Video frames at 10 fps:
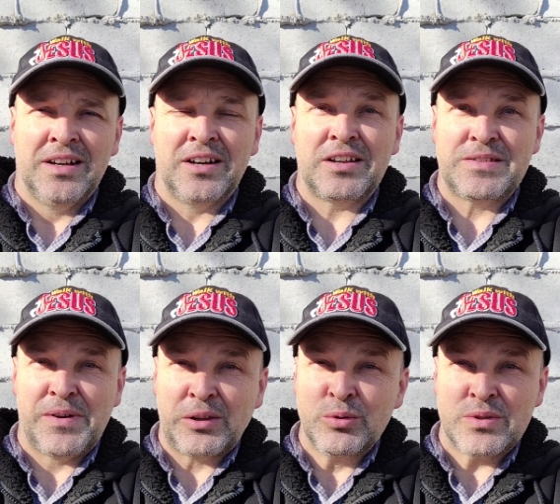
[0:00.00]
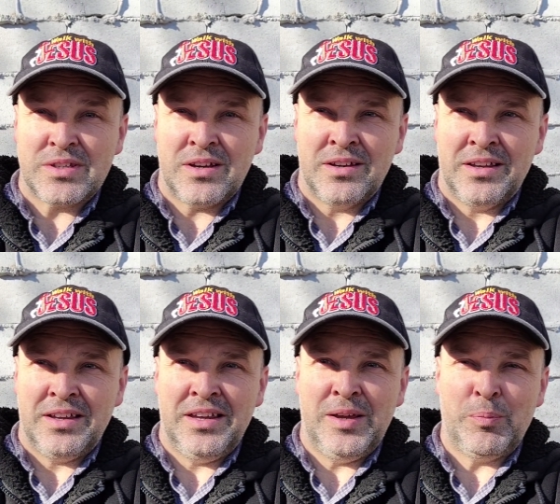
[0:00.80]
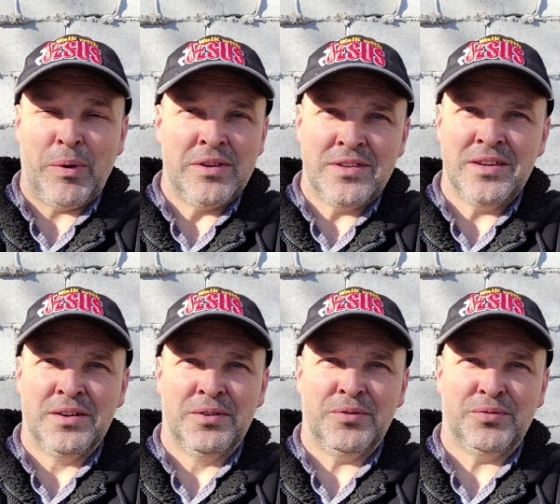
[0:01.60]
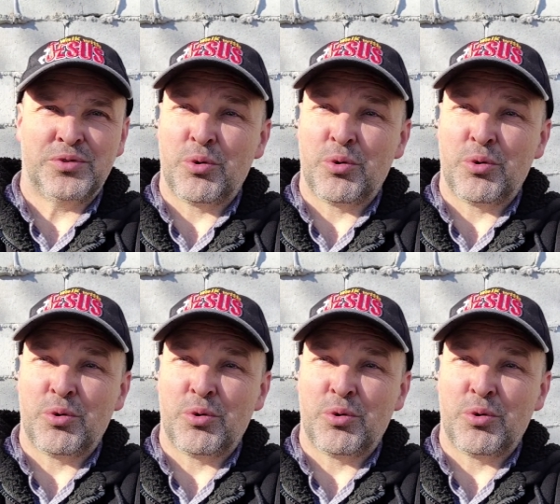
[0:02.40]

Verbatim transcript: развернуться и пойти в